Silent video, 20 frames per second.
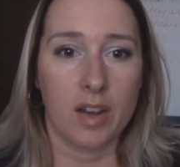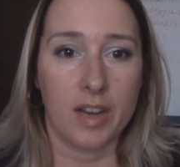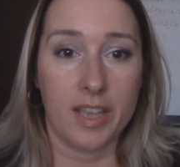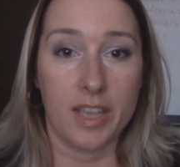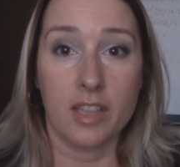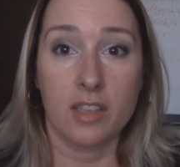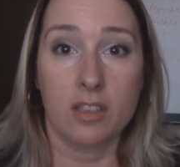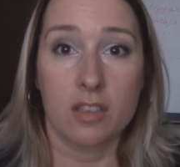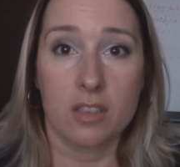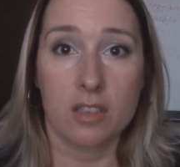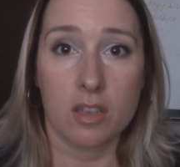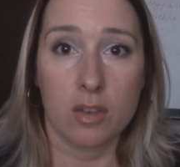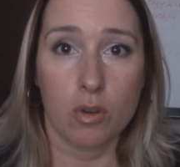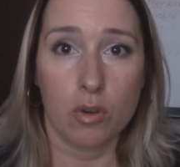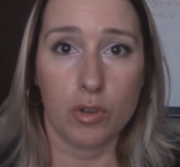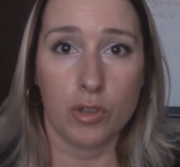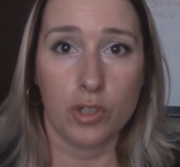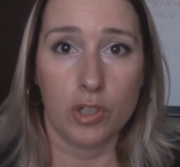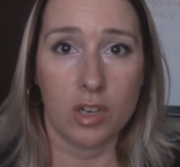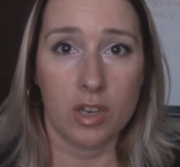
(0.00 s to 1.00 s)
клиенты
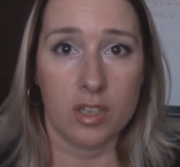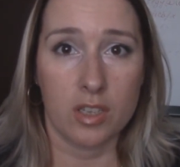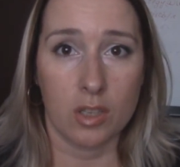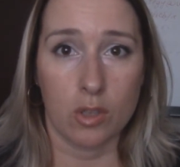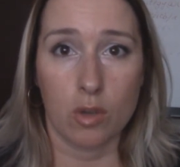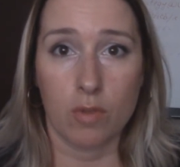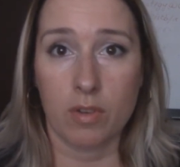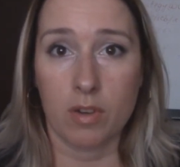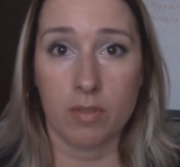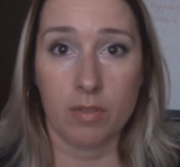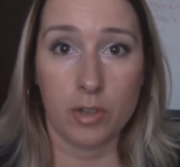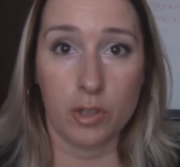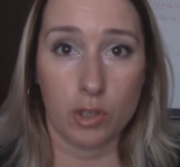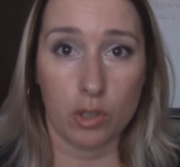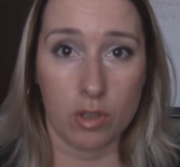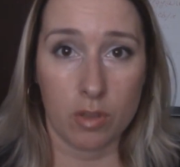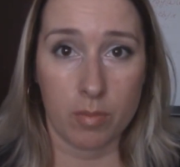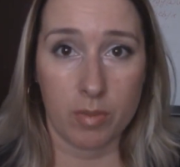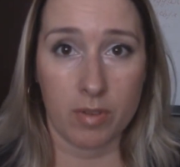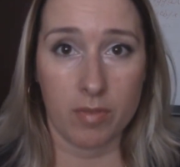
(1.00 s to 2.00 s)
закончились, а новых вы
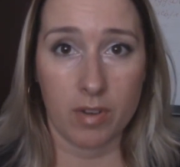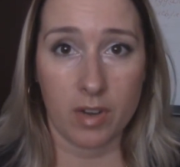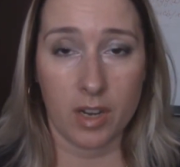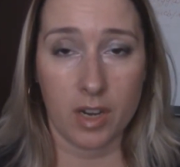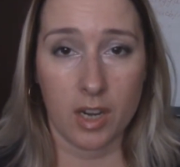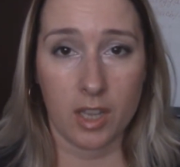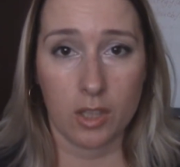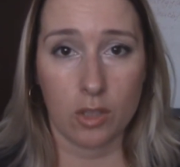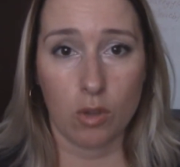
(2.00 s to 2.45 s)
еще не привлекли,